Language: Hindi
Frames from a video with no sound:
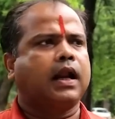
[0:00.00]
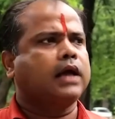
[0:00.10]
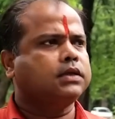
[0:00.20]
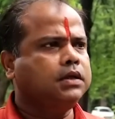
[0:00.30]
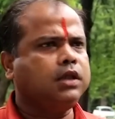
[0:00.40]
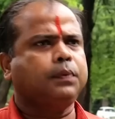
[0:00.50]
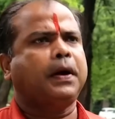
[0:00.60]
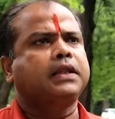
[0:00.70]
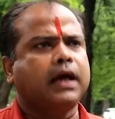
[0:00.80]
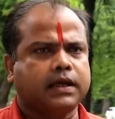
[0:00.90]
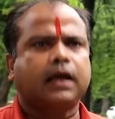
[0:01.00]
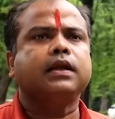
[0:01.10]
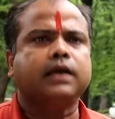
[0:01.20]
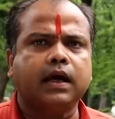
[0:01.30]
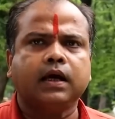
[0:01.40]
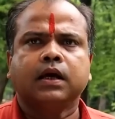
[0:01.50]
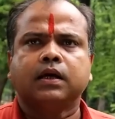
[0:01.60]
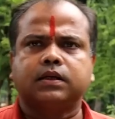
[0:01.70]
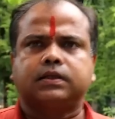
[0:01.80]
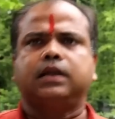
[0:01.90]
राजनीतिक फ़ायदा के लिए
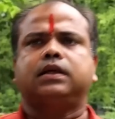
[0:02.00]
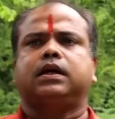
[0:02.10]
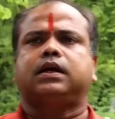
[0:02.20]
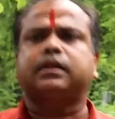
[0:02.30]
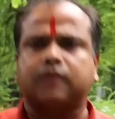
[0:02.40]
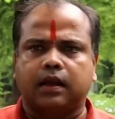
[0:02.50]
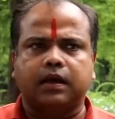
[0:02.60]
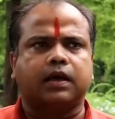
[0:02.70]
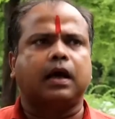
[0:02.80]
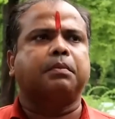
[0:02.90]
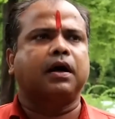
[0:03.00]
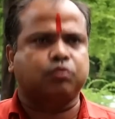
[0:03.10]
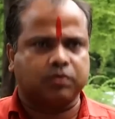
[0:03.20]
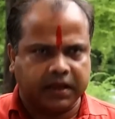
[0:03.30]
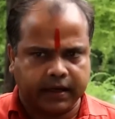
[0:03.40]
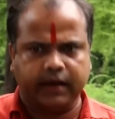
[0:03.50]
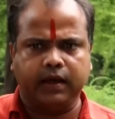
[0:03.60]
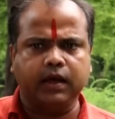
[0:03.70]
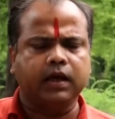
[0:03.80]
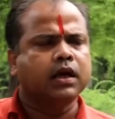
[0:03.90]
इस तरीके का तिरंगे का महत्व दे
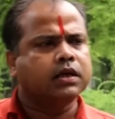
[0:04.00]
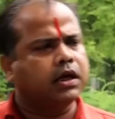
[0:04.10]
रहे हैं